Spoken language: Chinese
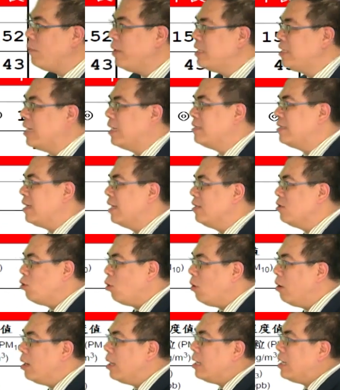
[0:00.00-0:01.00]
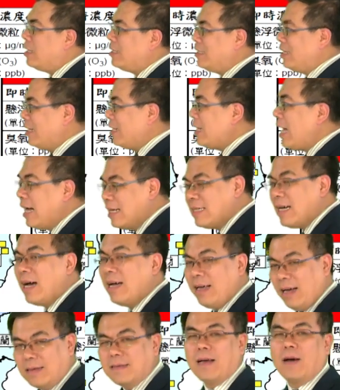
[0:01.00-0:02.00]
明显增多，请大家
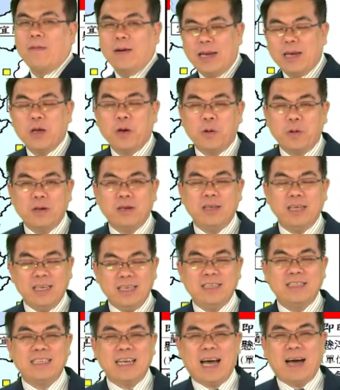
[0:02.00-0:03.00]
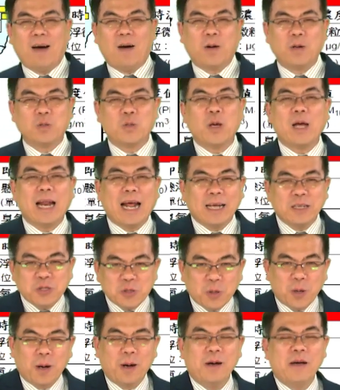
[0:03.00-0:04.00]
要稍微留意一下哦。虽然
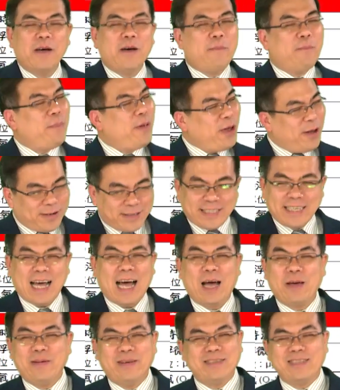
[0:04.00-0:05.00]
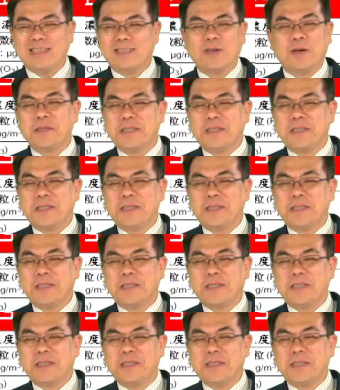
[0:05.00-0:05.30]
说没有下雨，这时